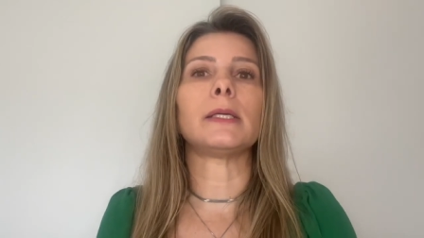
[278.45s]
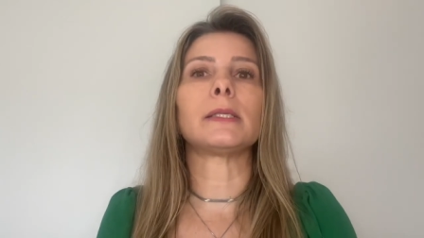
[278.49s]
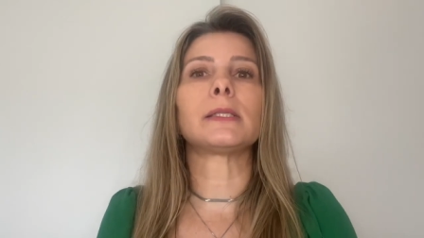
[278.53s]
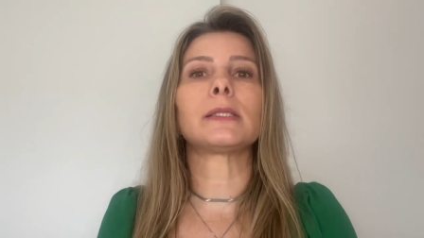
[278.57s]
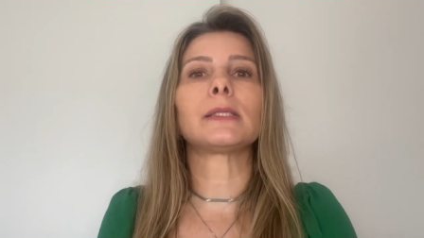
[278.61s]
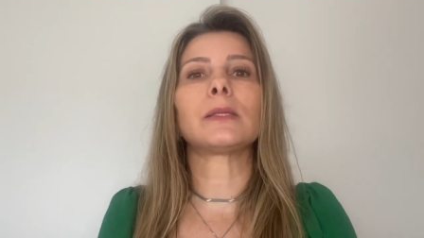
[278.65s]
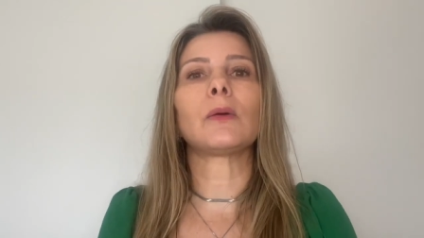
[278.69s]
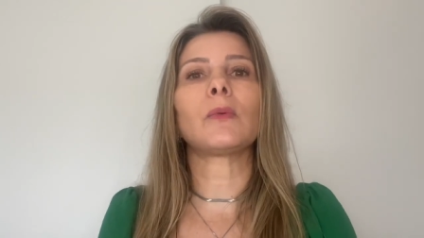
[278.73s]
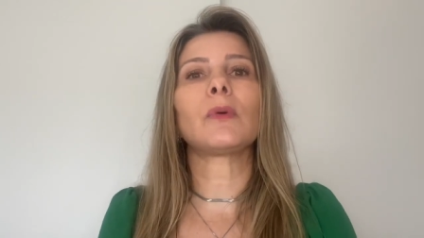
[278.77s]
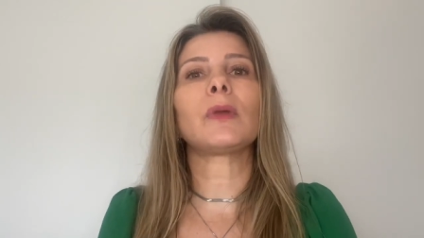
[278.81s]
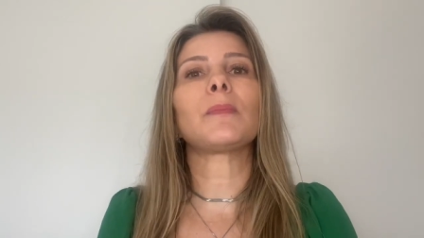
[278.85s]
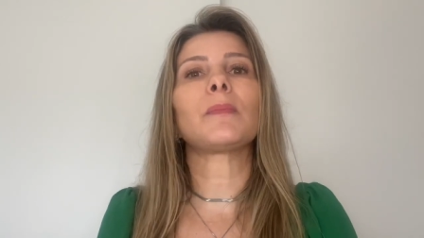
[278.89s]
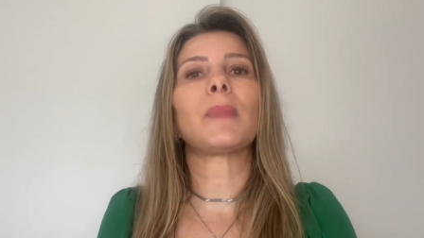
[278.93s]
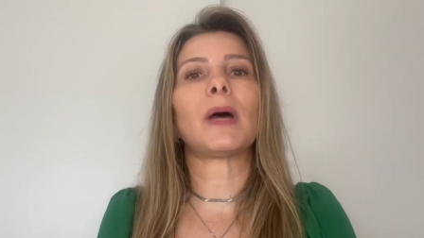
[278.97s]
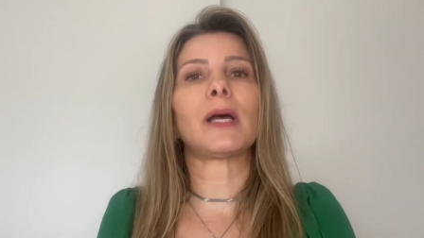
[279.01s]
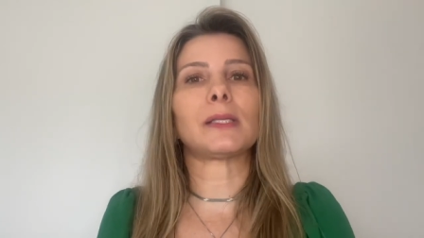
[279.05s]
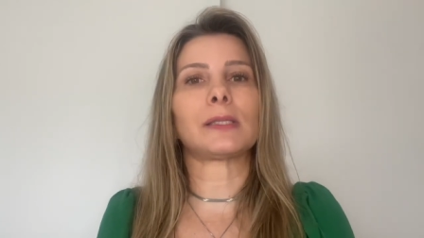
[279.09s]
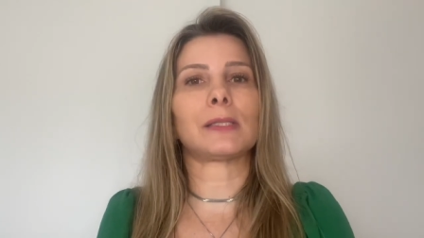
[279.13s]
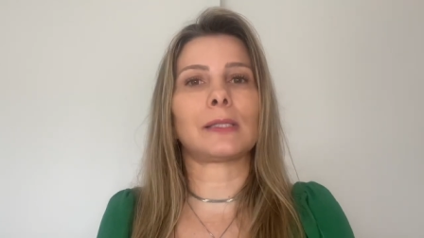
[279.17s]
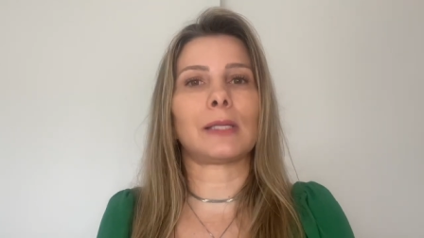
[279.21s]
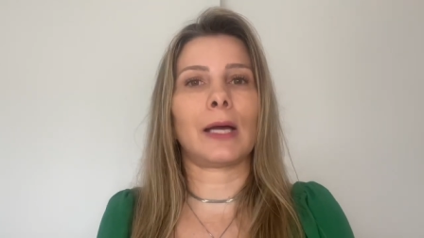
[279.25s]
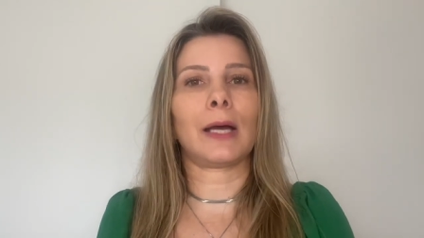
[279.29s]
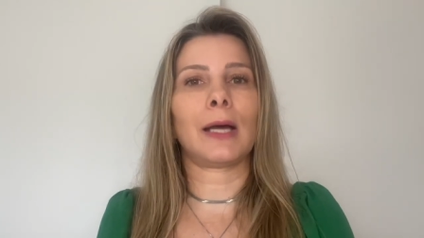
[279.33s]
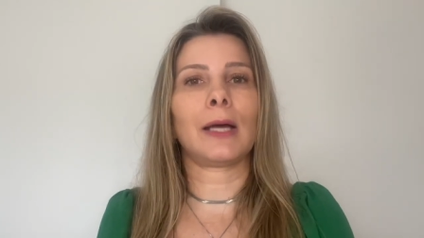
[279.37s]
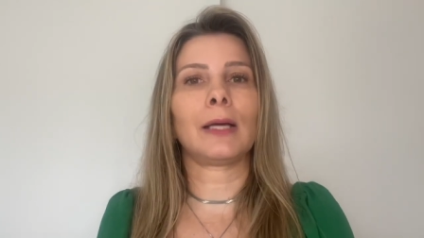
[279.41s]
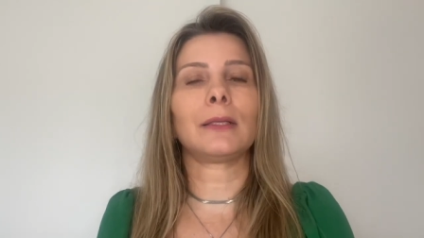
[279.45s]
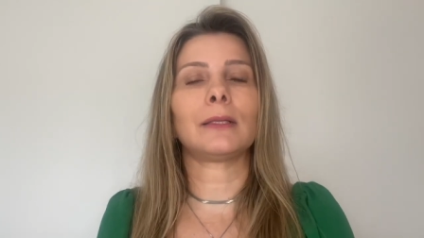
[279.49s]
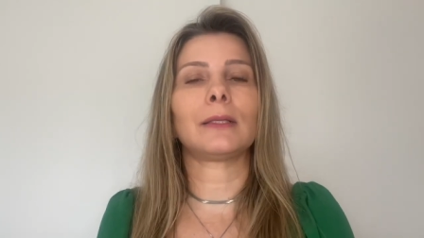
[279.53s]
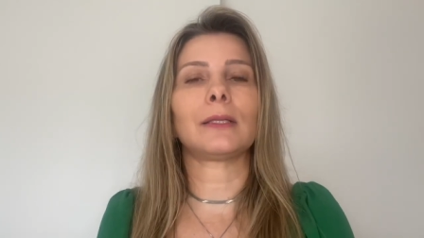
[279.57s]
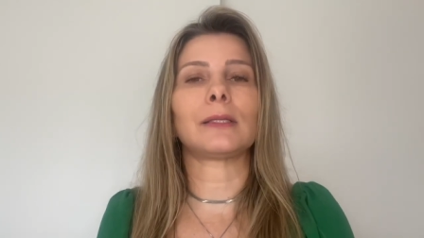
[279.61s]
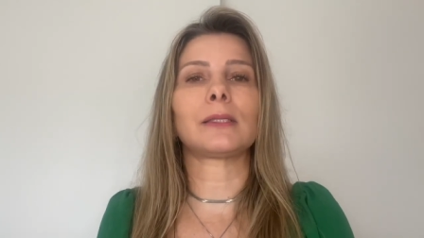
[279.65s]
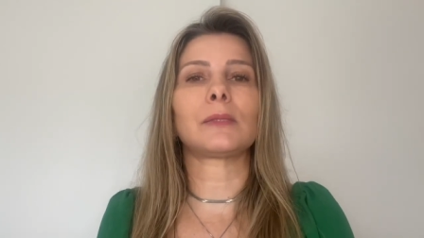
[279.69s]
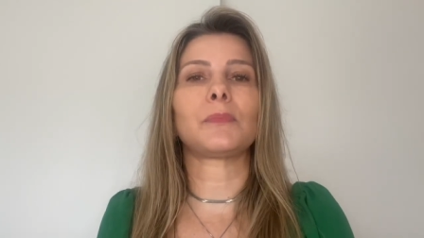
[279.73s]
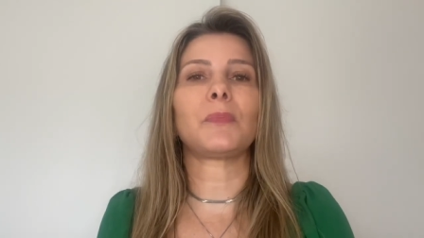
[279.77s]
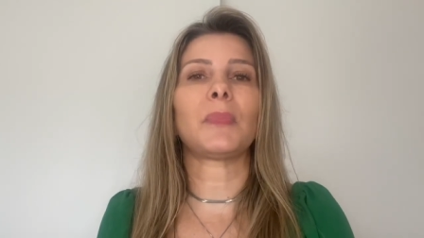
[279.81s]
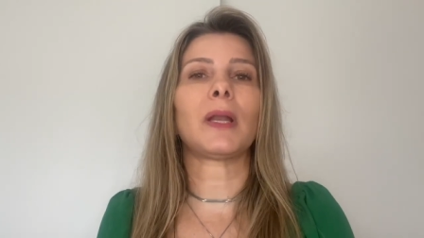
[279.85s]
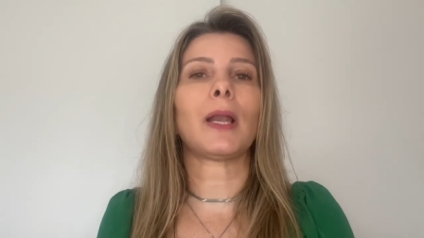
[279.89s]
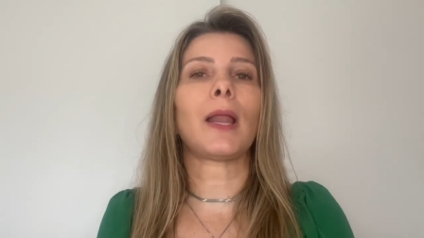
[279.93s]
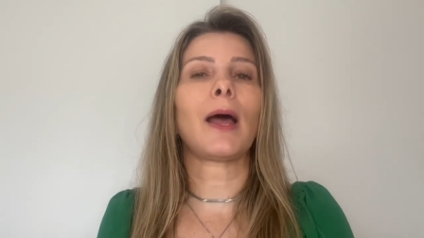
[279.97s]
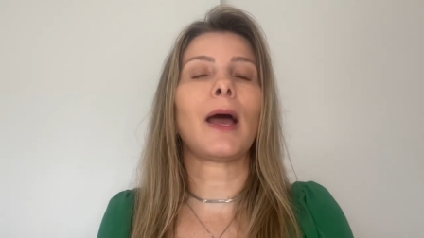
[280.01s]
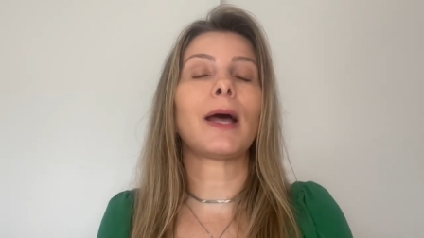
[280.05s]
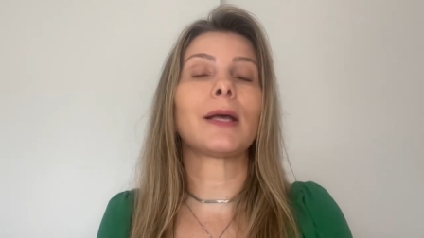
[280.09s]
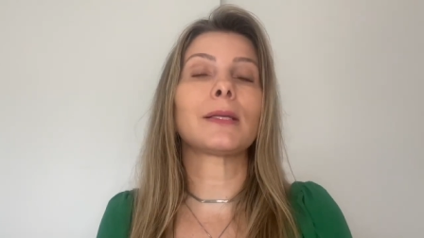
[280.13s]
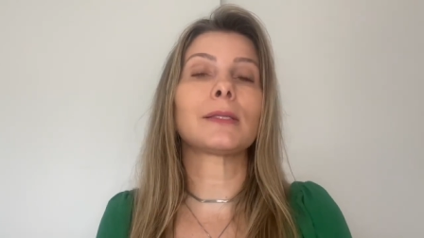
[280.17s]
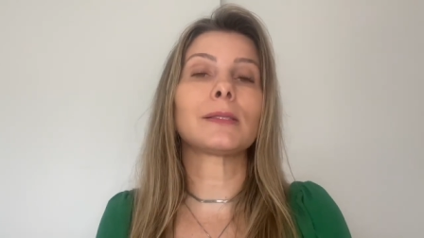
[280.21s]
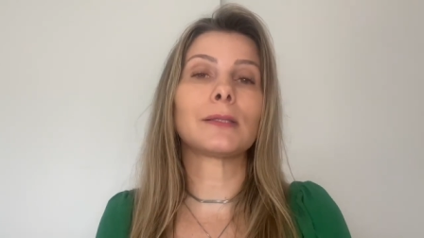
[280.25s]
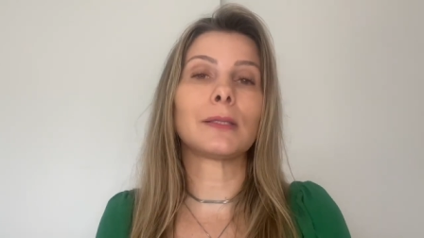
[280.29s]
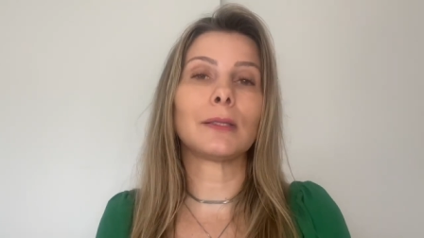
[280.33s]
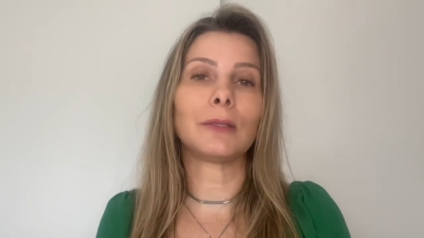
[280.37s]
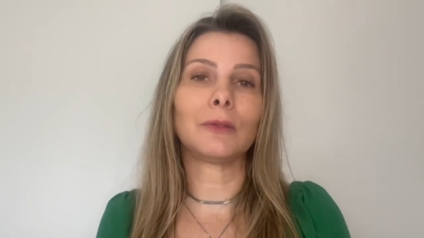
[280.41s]
são embasadas pela
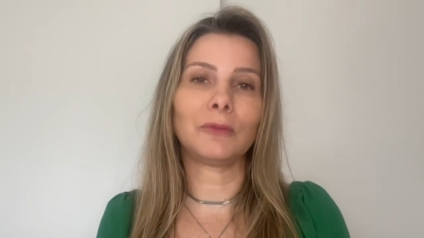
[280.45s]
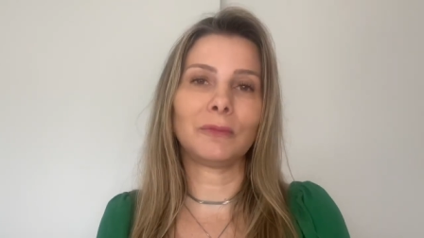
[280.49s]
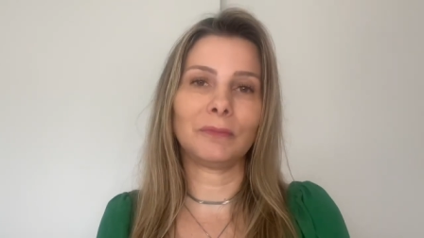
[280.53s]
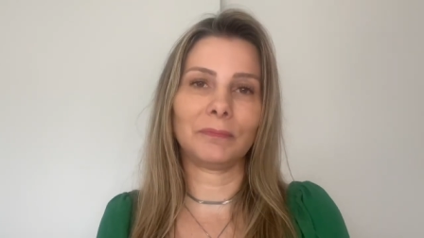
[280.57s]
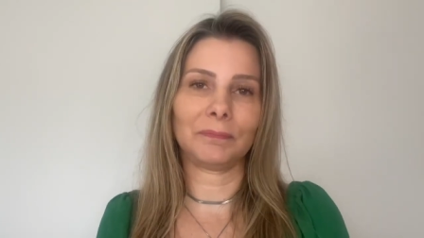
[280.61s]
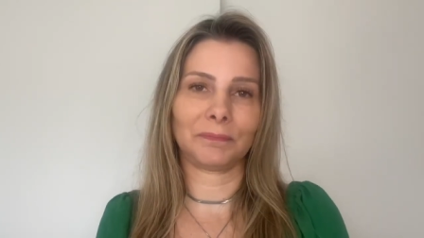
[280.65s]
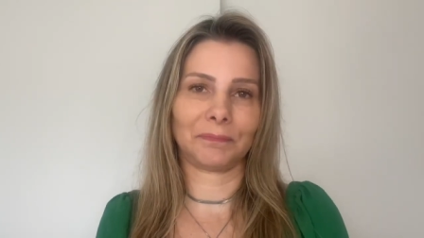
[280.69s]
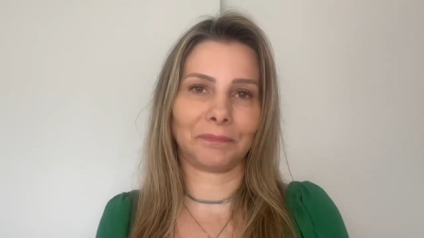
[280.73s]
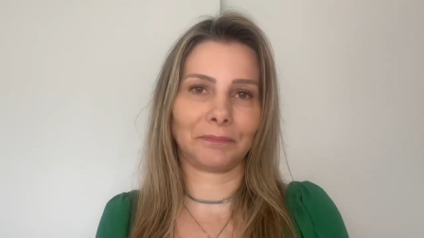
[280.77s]
razão,